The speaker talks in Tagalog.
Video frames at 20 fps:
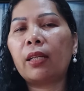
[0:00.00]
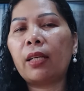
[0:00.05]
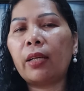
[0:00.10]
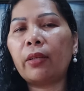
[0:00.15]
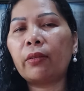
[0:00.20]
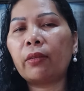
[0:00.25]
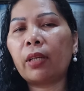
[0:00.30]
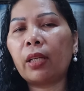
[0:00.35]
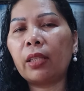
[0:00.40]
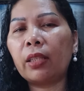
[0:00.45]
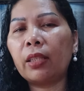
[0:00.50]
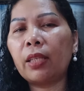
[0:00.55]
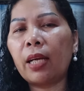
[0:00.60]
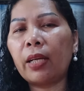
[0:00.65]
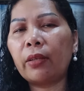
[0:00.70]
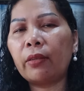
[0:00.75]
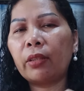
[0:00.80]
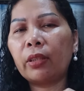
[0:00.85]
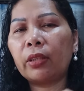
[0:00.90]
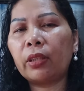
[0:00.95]
Dayon kani
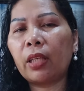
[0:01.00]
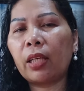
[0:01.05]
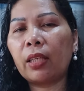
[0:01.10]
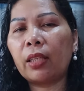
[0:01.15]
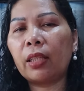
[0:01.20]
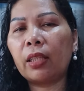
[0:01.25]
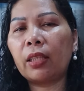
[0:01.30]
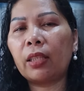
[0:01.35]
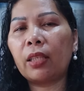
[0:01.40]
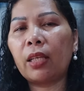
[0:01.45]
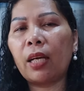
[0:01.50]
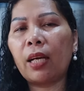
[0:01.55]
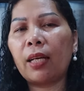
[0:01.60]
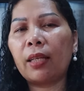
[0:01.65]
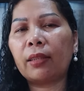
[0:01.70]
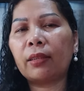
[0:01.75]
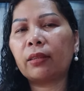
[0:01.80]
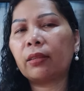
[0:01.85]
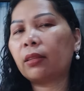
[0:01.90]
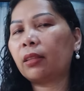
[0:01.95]
dayon ni siya ning
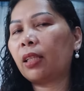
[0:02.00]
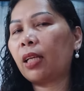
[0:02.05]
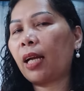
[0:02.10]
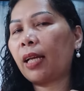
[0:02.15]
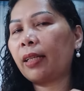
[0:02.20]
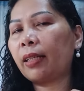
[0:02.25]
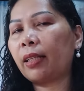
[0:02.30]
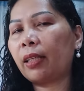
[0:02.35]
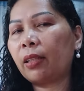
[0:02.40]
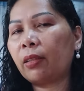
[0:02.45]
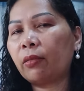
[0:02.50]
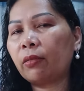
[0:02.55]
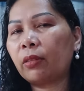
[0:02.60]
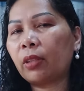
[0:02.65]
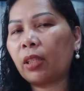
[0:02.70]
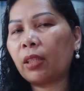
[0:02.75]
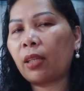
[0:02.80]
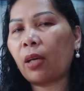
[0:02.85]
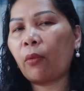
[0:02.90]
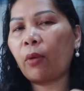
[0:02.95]
iyang ingani
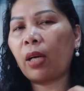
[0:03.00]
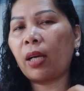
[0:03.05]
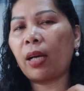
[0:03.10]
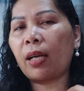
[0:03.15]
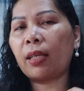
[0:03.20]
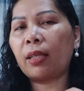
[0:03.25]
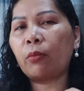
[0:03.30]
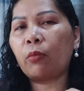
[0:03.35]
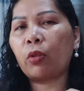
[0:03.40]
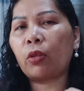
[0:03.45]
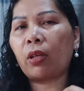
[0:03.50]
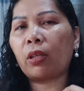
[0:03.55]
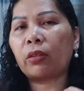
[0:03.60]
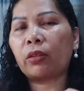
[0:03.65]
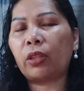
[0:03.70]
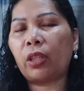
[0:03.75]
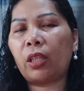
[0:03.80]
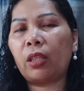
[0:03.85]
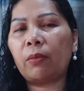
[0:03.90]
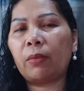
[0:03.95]
unsay tawag ani
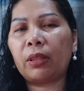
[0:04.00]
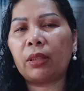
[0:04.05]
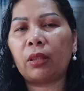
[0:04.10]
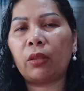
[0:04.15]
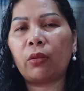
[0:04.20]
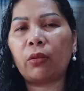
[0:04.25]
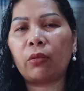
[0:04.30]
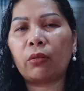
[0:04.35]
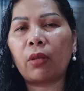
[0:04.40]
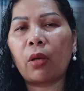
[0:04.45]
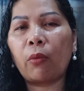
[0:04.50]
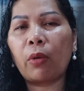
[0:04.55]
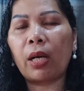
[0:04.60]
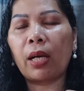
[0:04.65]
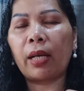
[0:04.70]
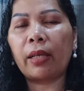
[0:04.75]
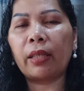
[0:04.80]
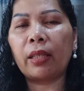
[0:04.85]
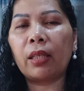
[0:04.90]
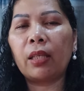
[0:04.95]
murag chain man sigurong
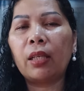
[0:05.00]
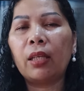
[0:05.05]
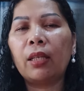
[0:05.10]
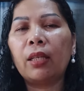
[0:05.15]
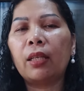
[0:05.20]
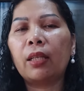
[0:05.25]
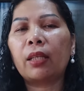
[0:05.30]
tawag ani